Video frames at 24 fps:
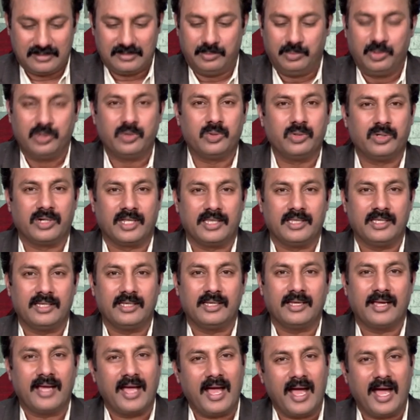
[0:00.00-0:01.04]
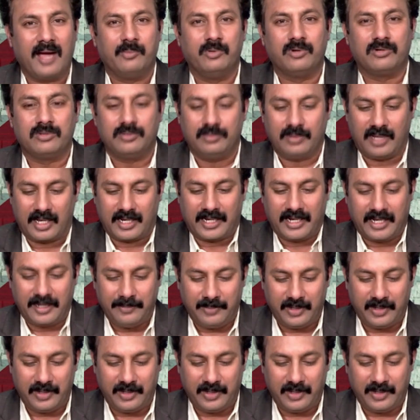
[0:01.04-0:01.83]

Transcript: బుక్ ఉంటుంది ఆ బుక్ అక్కడే